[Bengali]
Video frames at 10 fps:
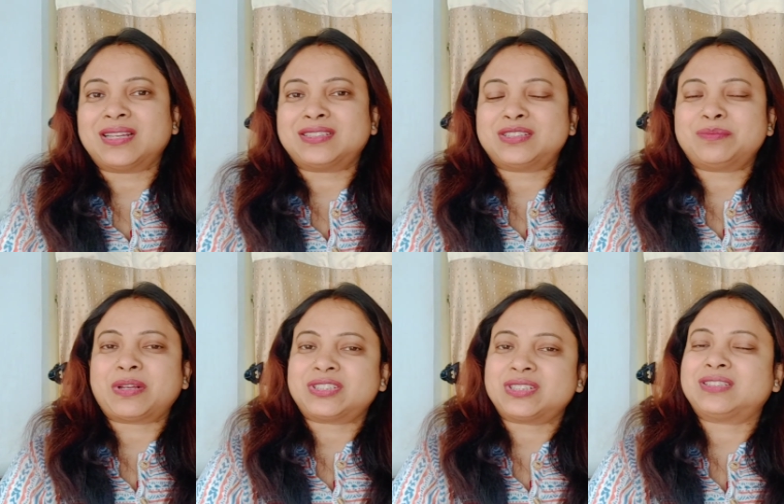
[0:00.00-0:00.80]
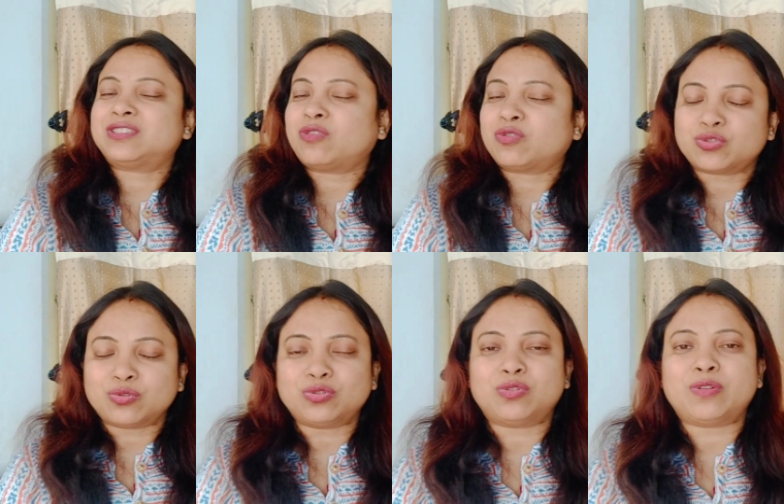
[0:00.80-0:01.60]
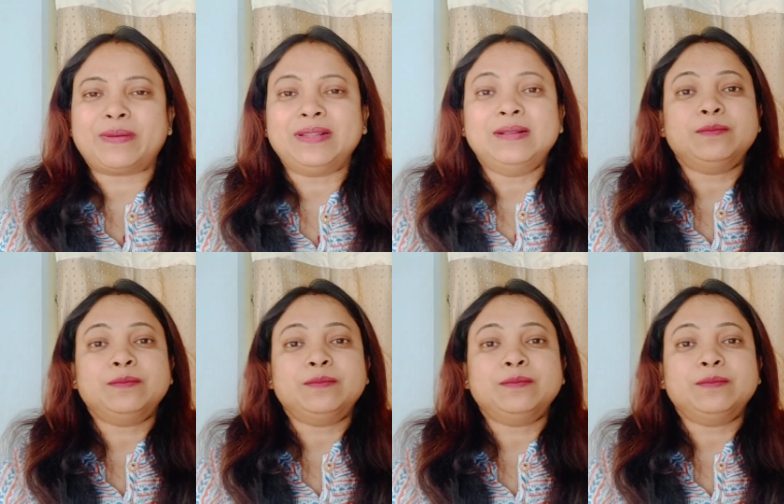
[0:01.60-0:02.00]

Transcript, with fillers: আছেন পাশে আছেন অসংখ্য ধন্যবাদ